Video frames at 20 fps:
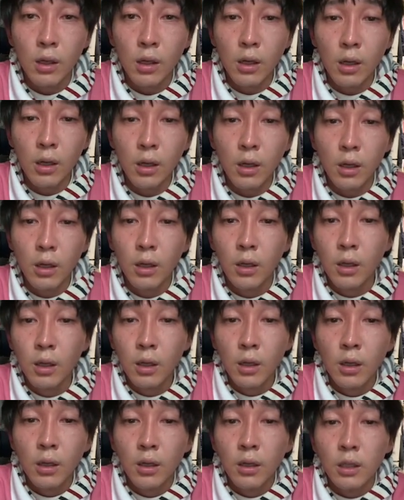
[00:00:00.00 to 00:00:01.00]
うん。
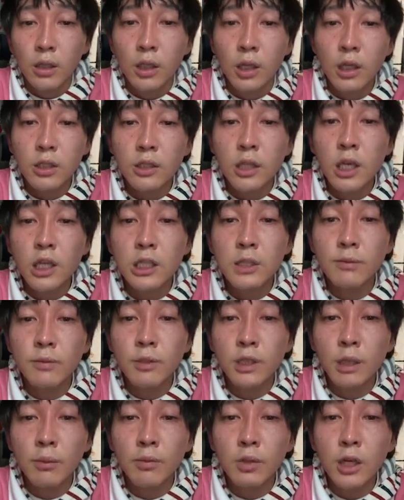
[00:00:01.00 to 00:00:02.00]
平沢
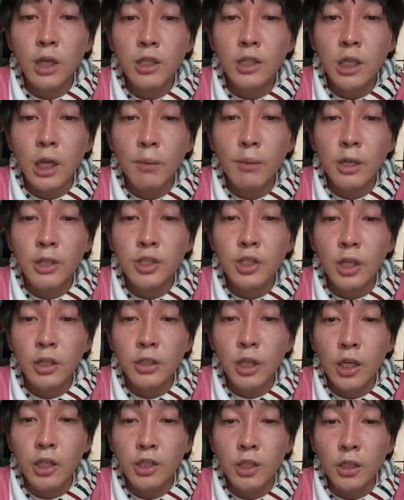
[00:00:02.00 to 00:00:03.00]
進って昔かまっちゃ
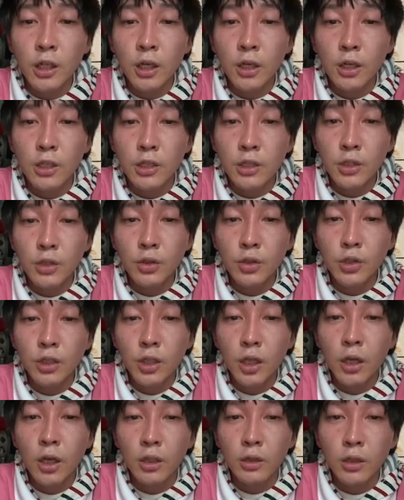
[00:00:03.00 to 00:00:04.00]
んに対してなんかツイートし
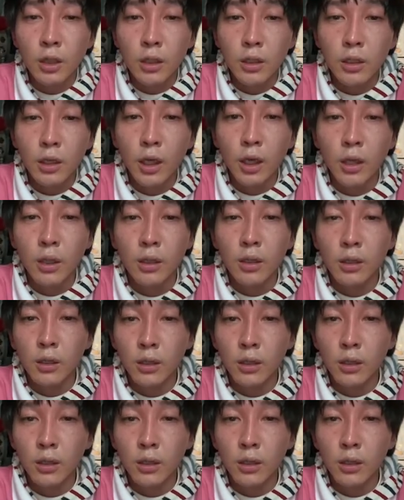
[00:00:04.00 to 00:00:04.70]
てなかったっけ？